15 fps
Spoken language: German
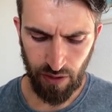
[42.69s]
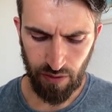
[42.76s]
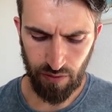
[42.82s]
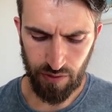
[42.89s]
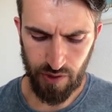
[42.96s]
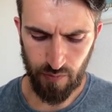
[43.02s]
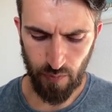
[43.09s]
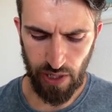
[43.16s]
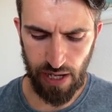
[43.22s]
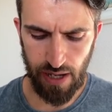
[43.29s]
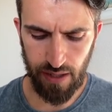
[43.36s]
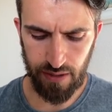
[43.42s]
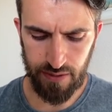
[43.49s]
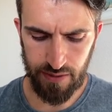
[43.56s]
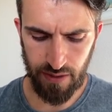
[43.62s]
und
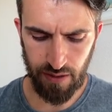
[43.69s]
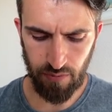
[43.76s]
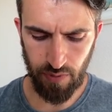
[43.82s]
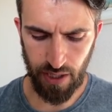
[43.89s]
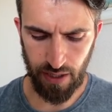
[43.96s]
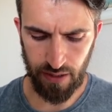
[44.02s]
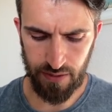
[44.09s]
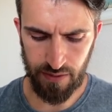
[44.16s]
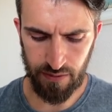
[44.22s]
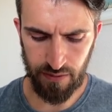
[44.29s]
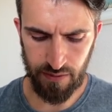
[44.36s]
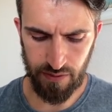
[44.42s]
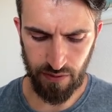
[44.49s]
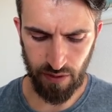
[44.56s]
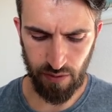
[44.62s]
sprach in seinem
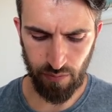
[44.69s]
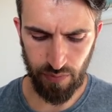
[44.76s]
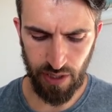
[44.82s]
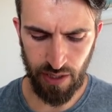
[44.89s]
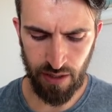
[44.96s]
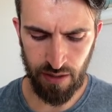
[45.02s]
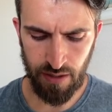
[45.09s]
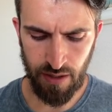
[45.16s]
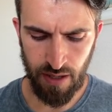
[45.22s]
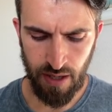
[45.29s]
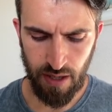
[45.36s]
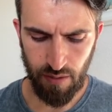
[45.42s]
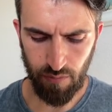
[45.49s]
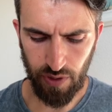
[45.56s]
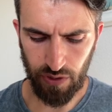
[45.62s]
Herzen, soll mir
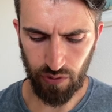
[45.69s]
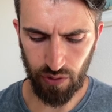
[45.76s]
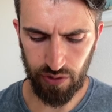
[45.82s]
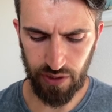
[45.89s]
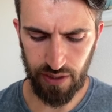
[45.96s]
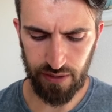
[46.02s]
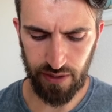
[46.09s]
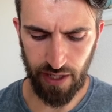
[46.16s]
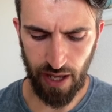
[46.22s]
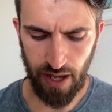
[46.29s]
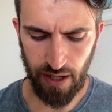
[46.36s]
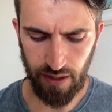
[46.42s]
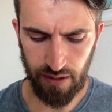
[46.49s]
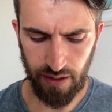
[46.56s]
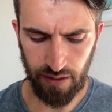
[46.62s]
mit 100
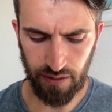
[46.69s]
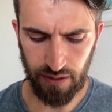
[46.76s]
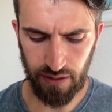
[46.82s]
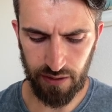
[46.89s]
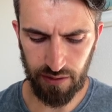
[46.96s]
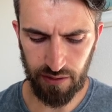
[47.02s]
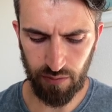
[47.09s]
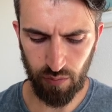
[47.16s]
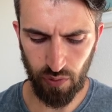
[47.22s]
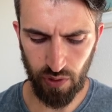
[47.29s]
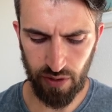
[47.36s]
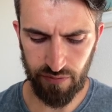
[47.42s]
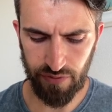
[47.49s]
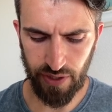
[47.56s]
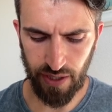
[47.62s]
Jahren ein Kind
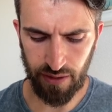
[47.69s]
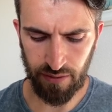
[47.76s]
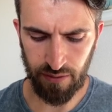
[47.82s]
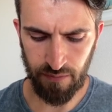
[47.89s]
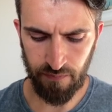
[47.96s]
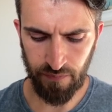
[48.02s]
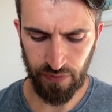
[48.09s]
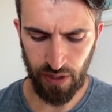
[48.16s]
geboren werden